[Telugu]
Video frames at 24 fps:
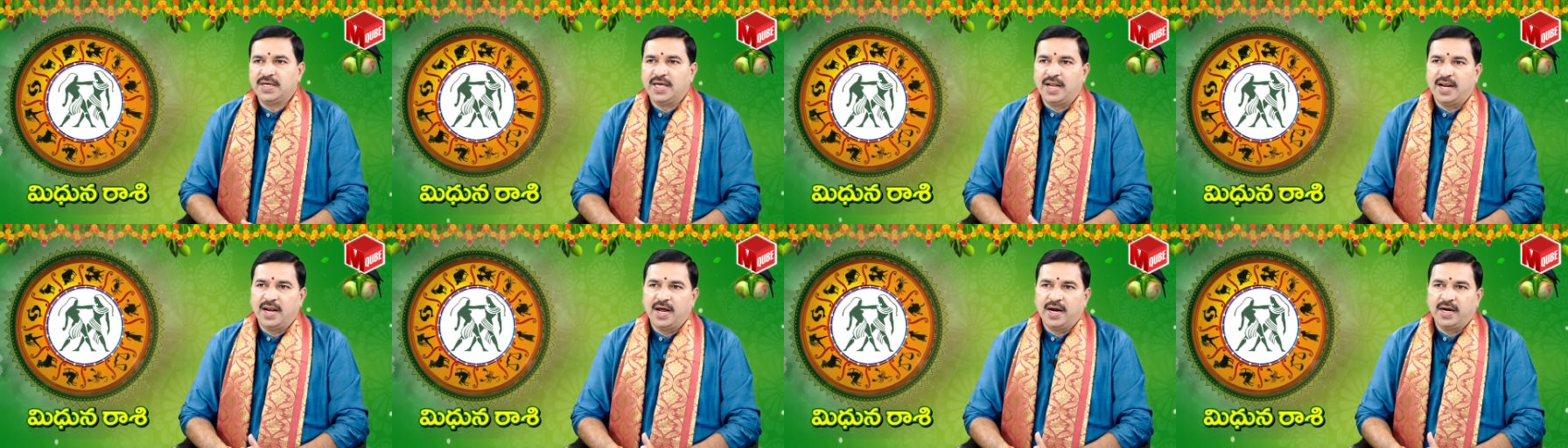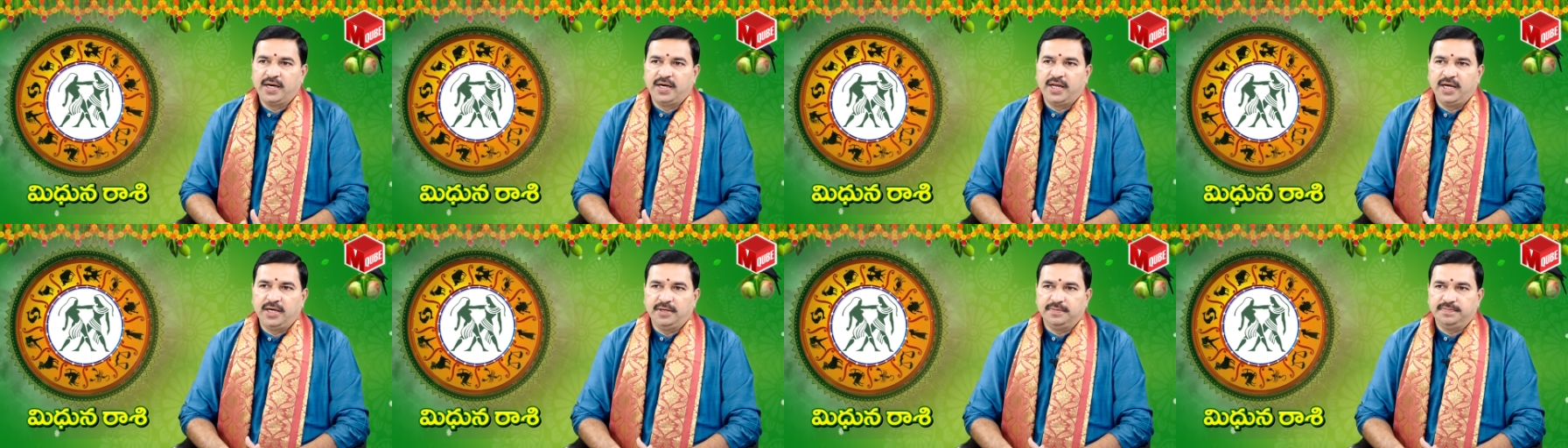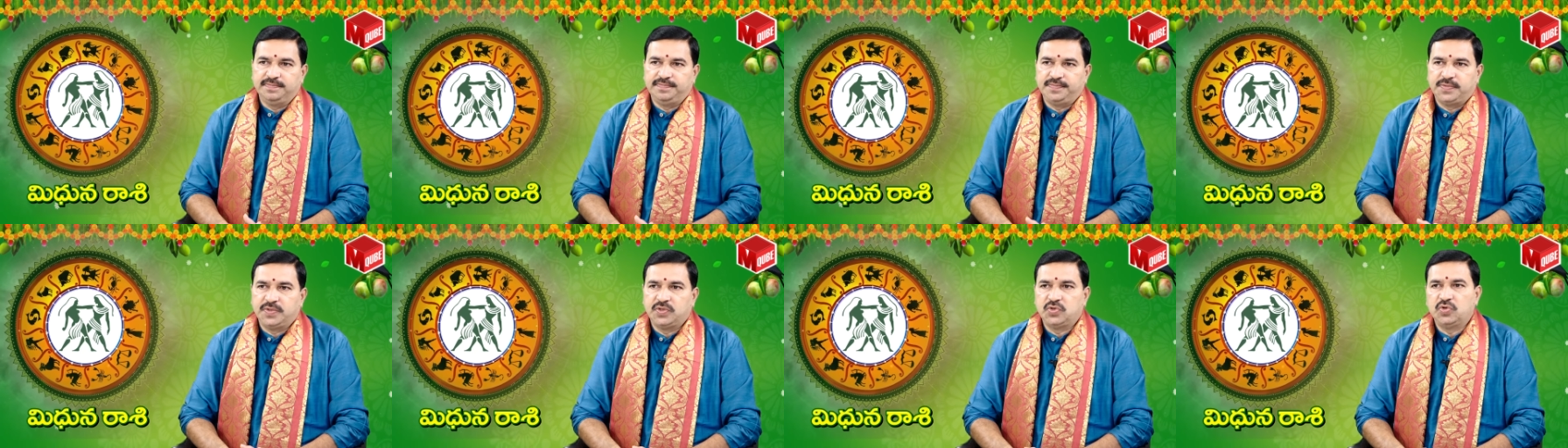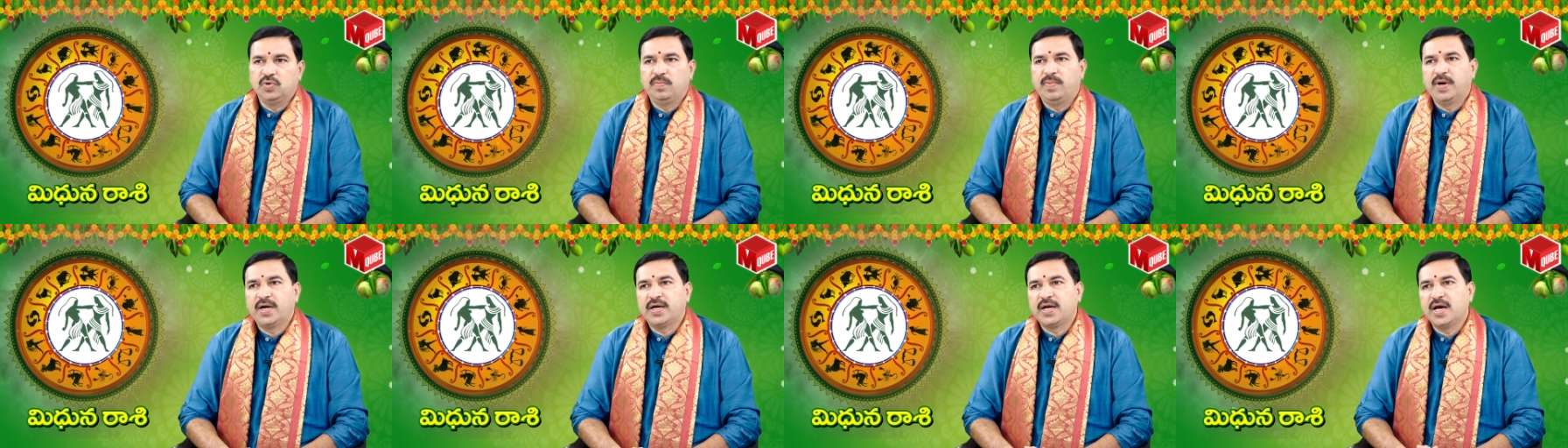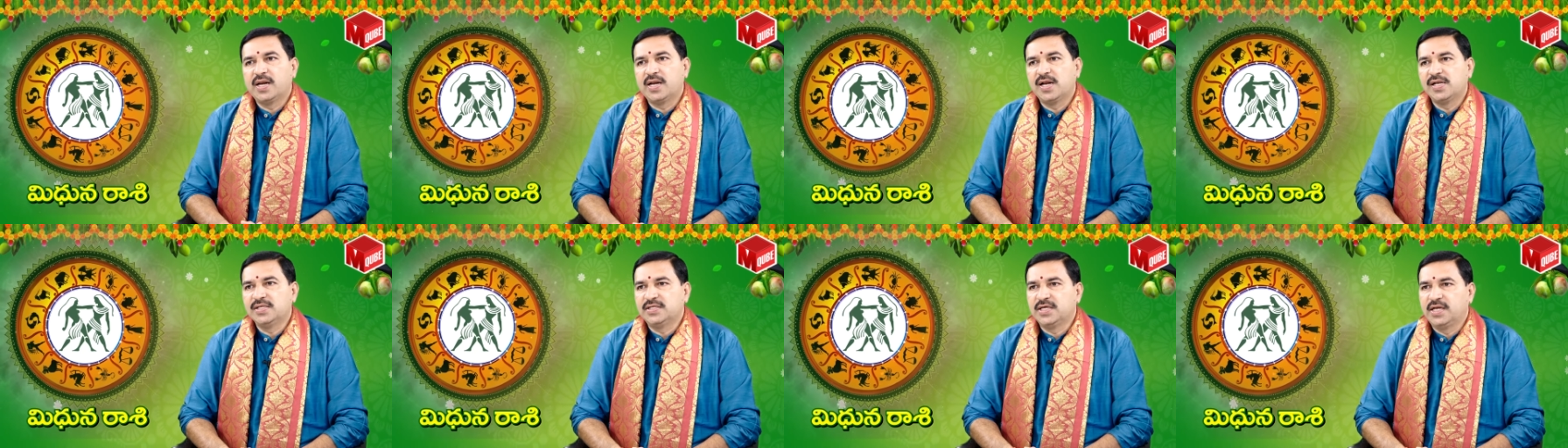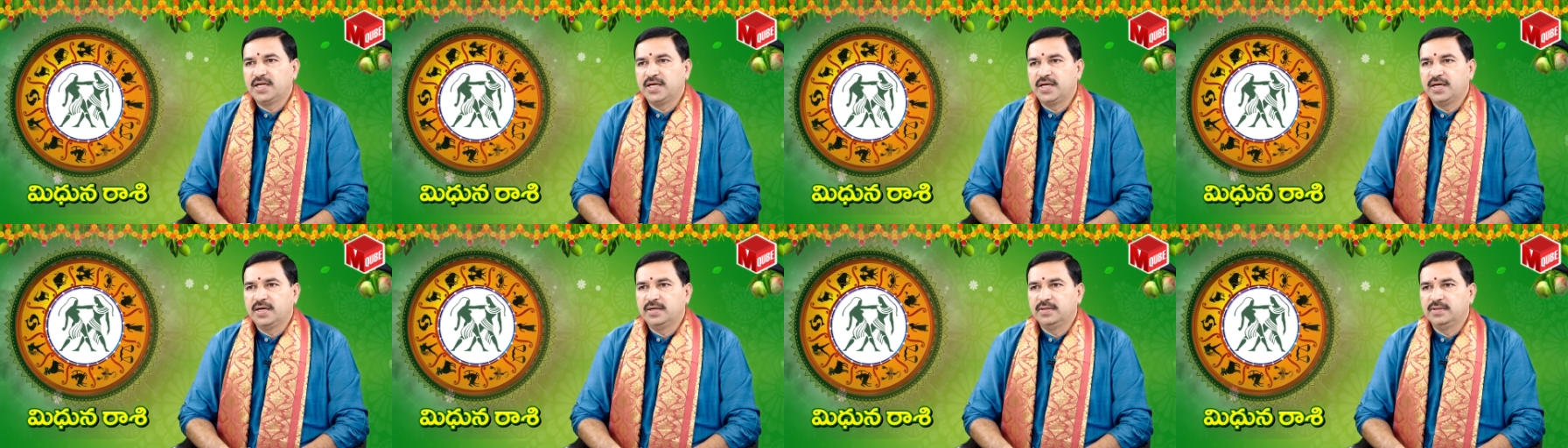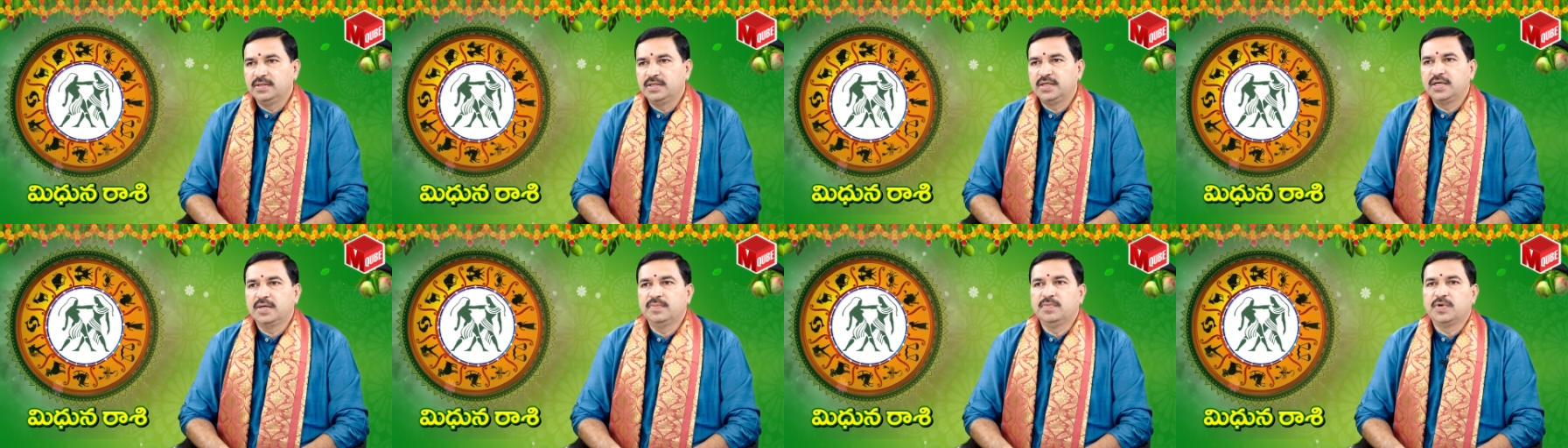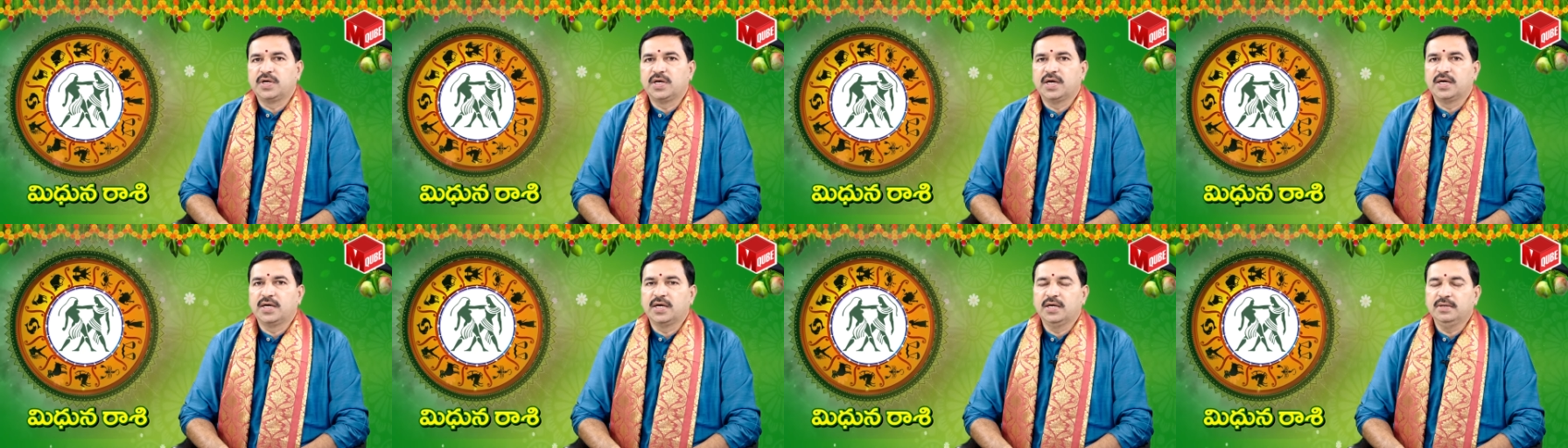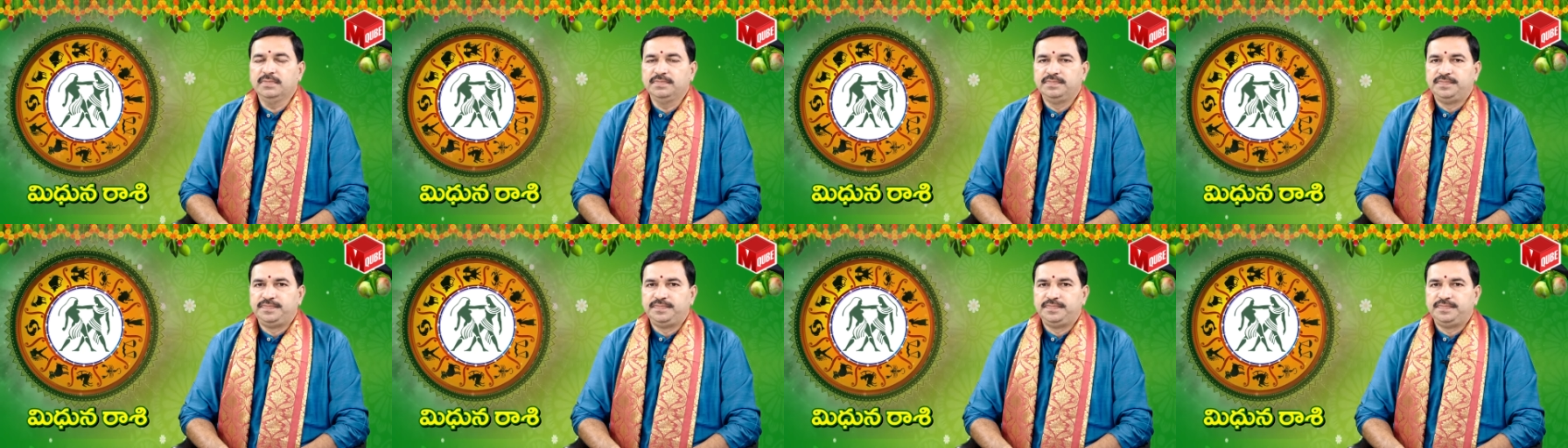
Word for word: ఎలాంటి శుభకార్యాలు జరిగినా అంటే ముఖ్యంగా